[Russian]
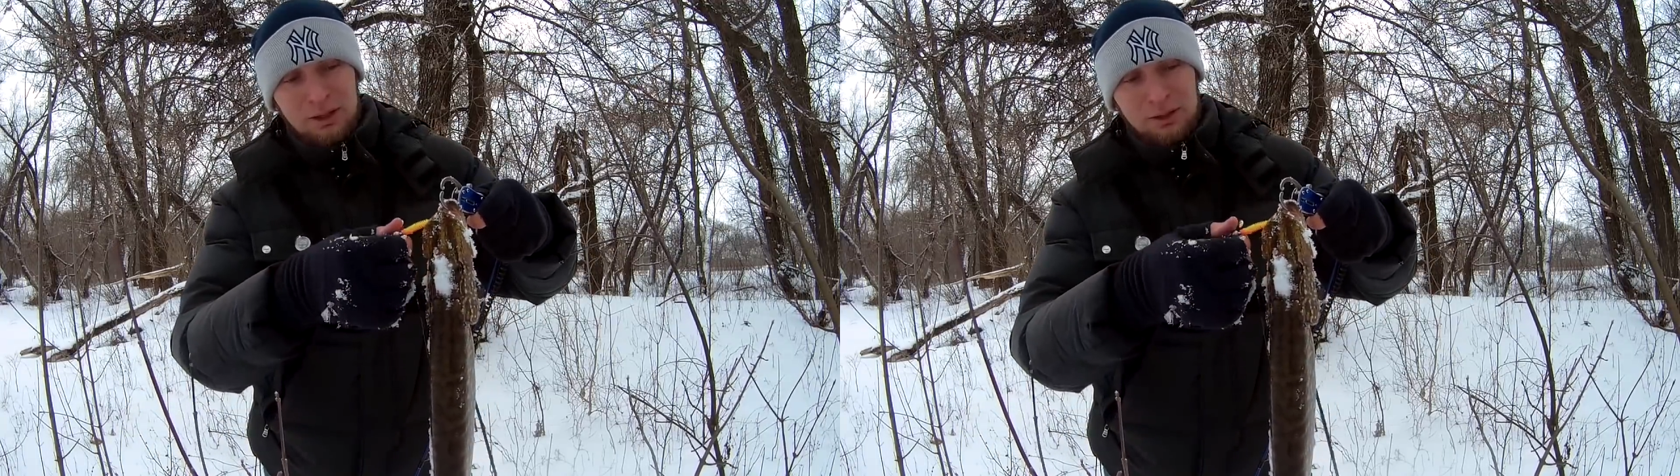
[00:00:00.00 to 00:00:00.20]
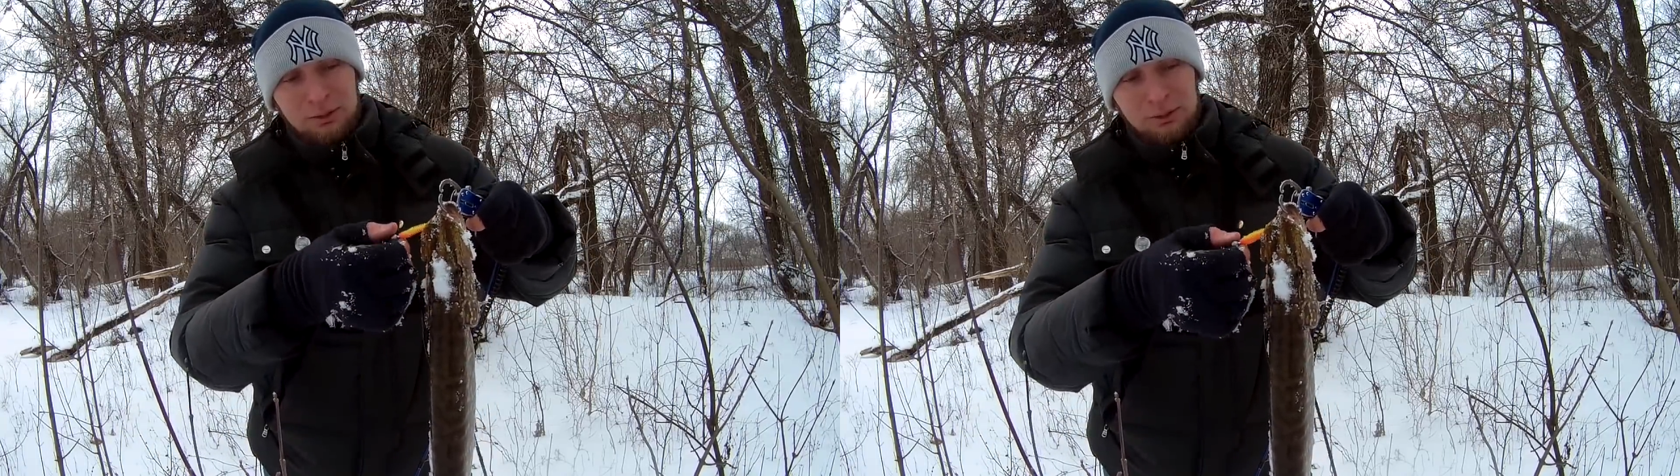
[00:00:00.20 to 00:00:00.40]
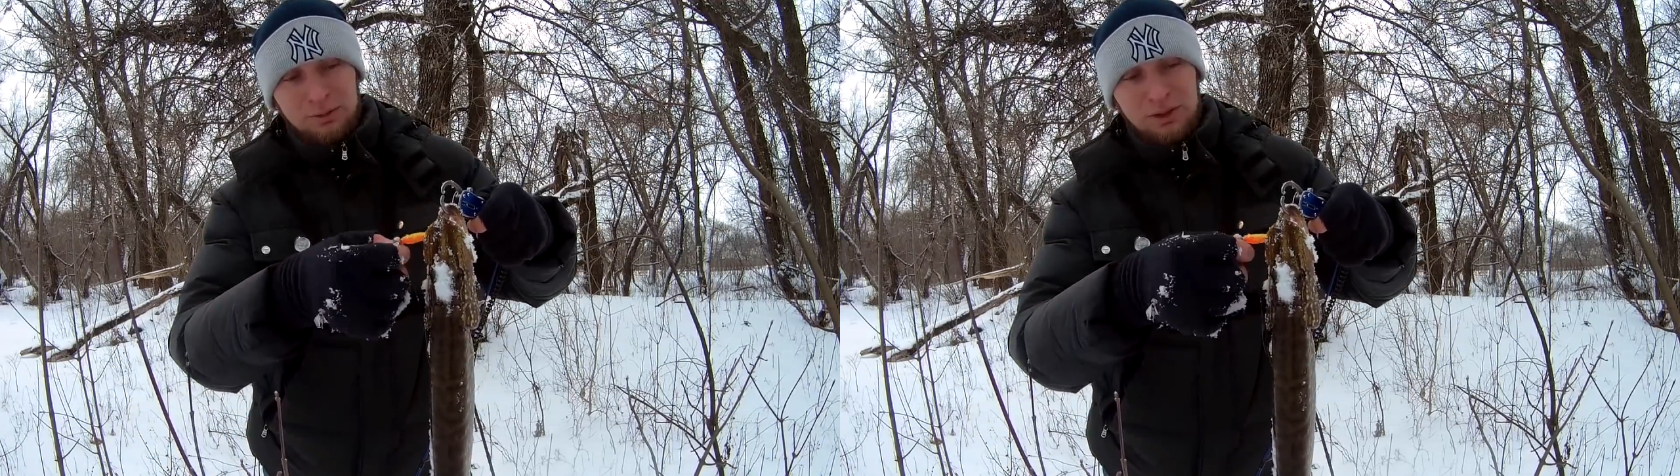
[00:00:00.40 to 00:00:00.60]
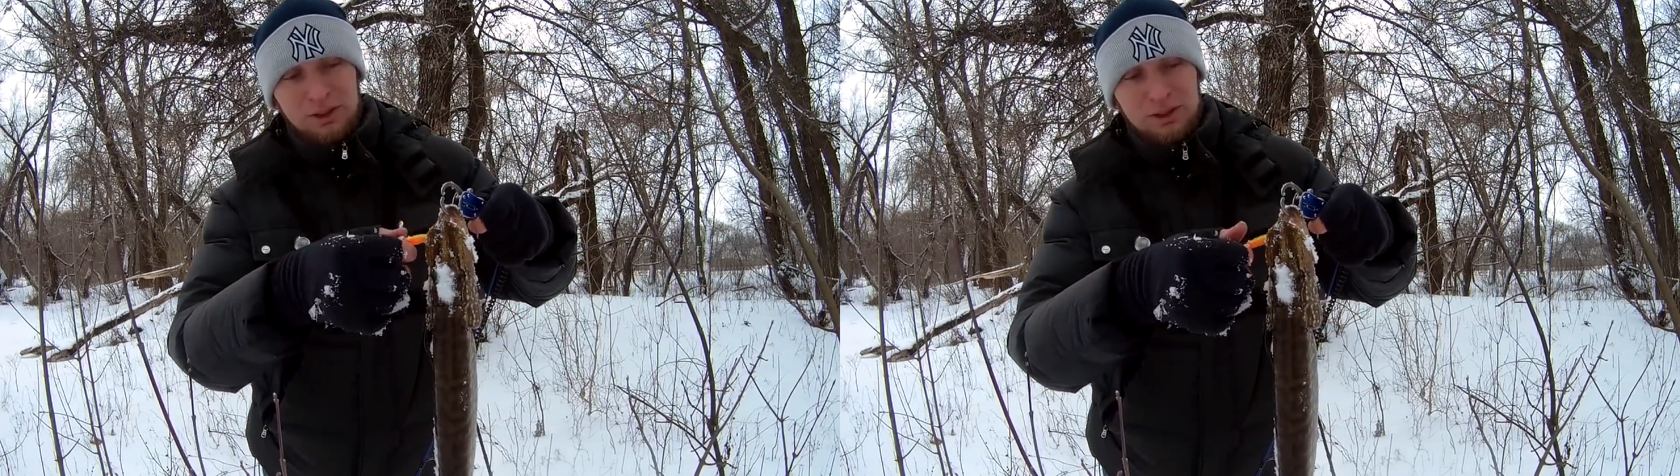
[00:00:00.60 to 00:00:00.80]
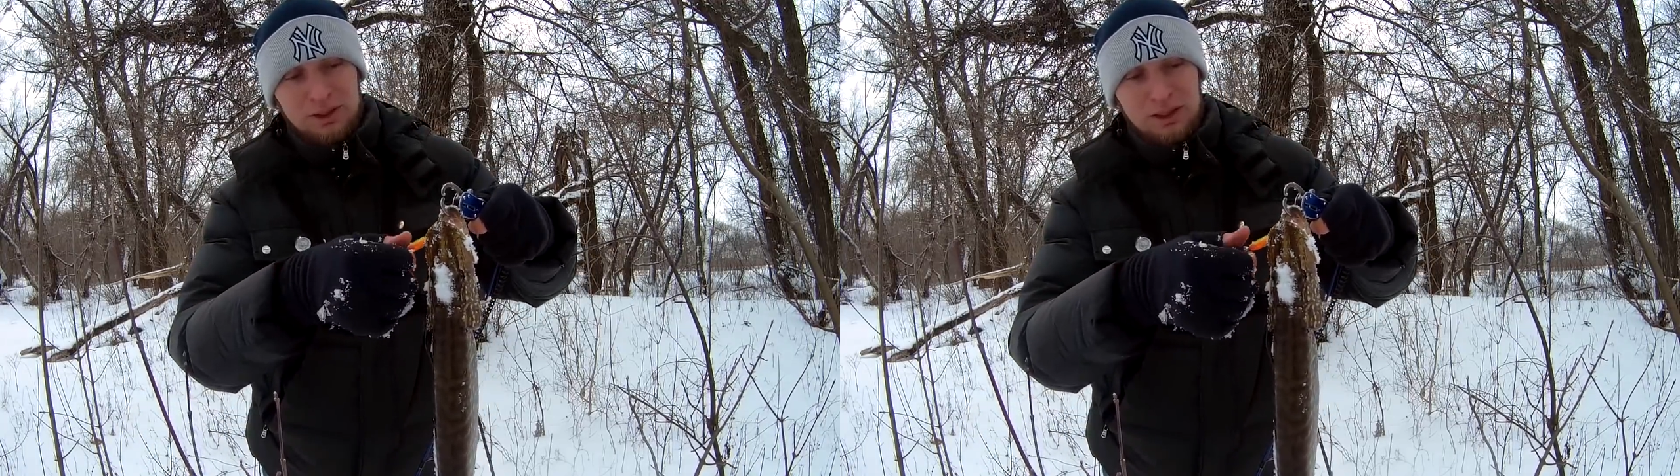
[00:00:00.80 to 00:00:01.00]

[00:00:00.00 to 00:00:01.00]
Ну вот, видите, за